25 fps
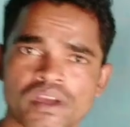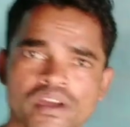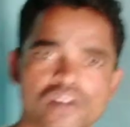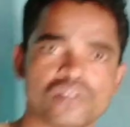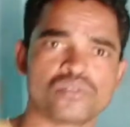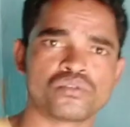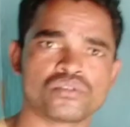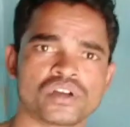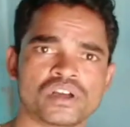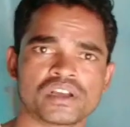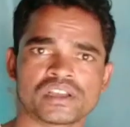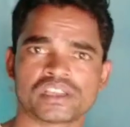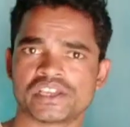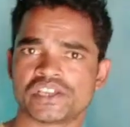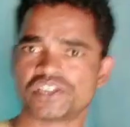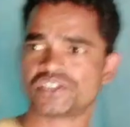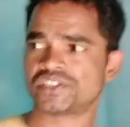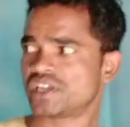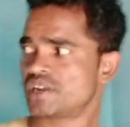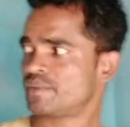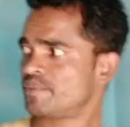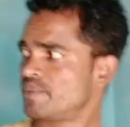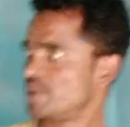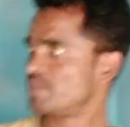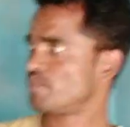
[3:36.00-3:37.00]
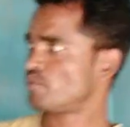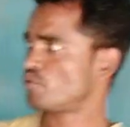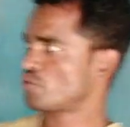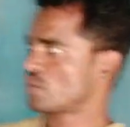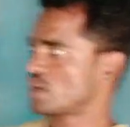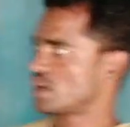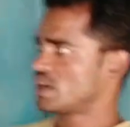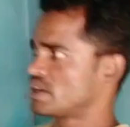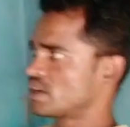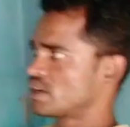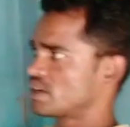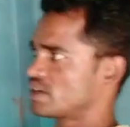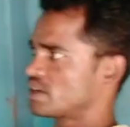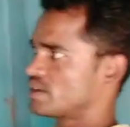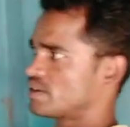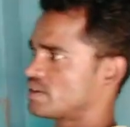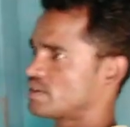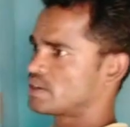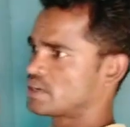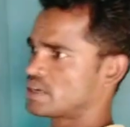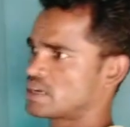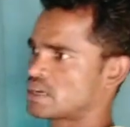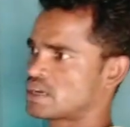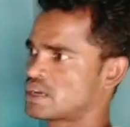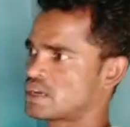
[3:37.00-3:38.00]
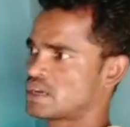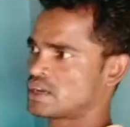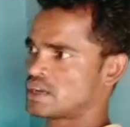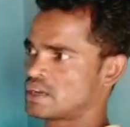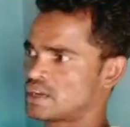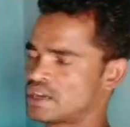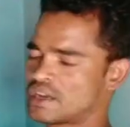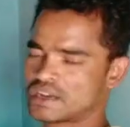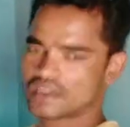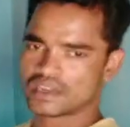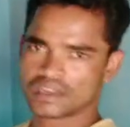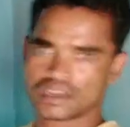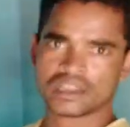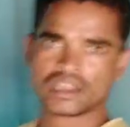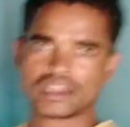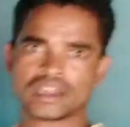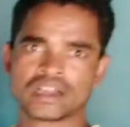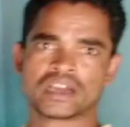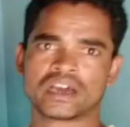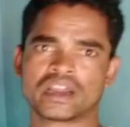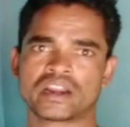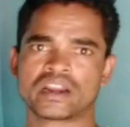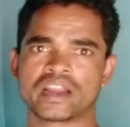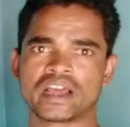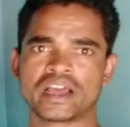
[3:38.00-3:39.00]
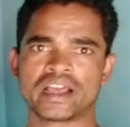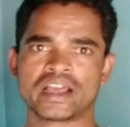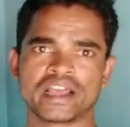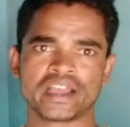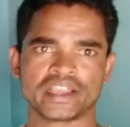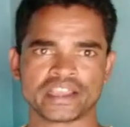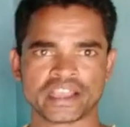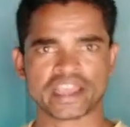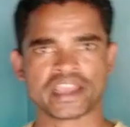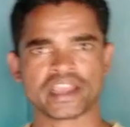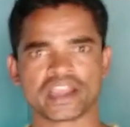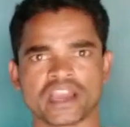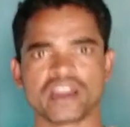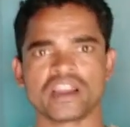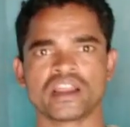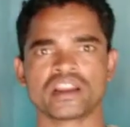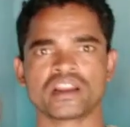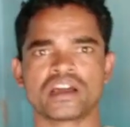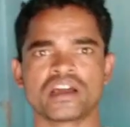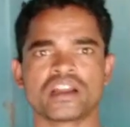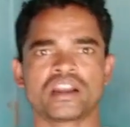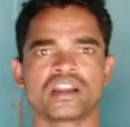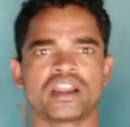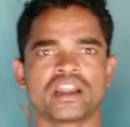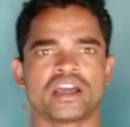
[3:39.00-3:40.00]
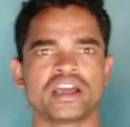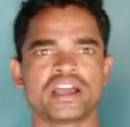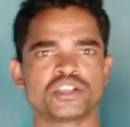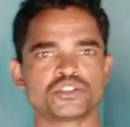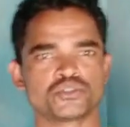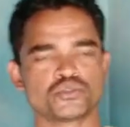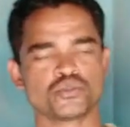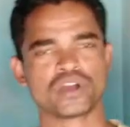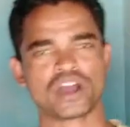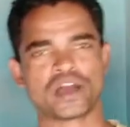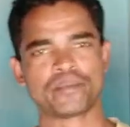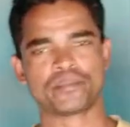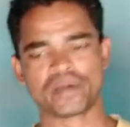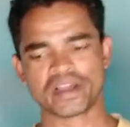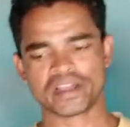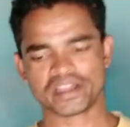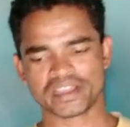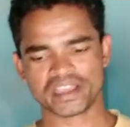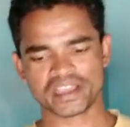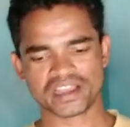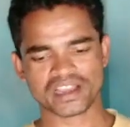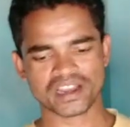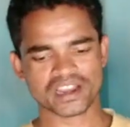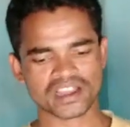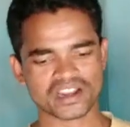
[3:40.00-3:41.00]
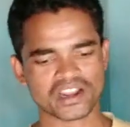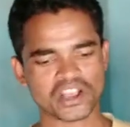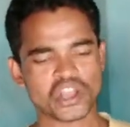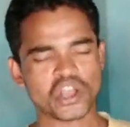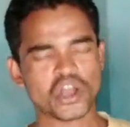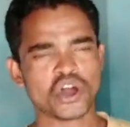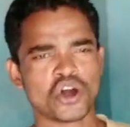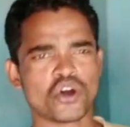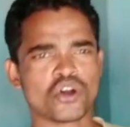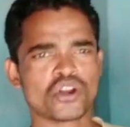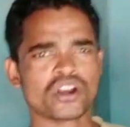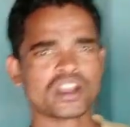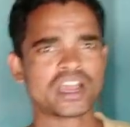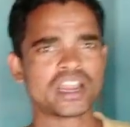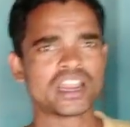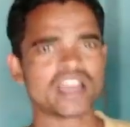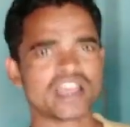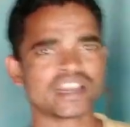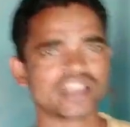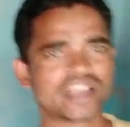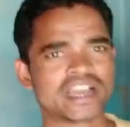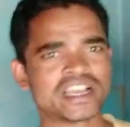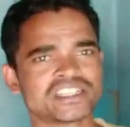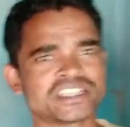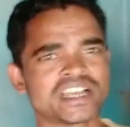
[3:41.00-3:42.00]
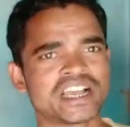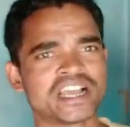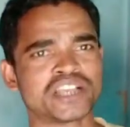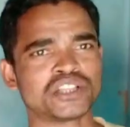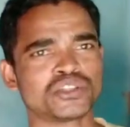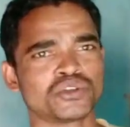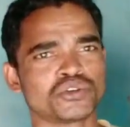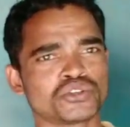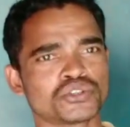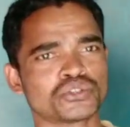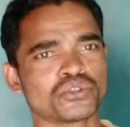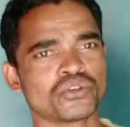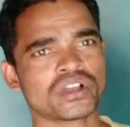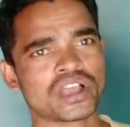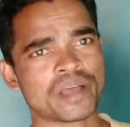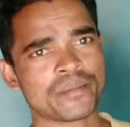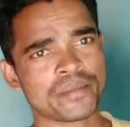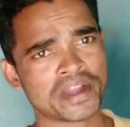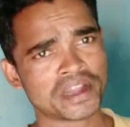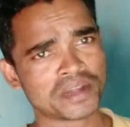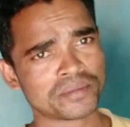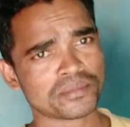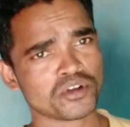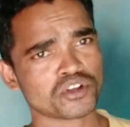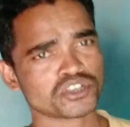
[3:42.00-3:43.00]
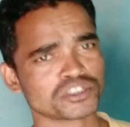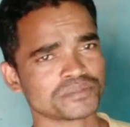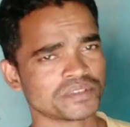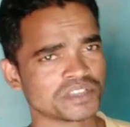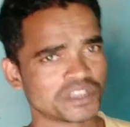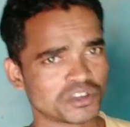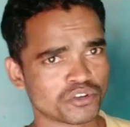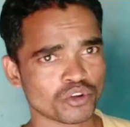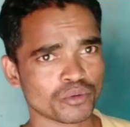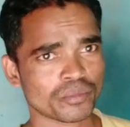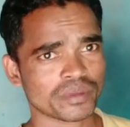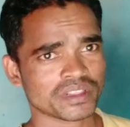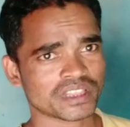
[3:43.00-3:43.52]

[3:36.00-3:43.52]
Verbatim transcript: में करूँगा किचन में पूरा करना है यही कलर करना है पंखी कलर और कलर कैसा है दोस्तों कमेंट बॉक्स में जरूर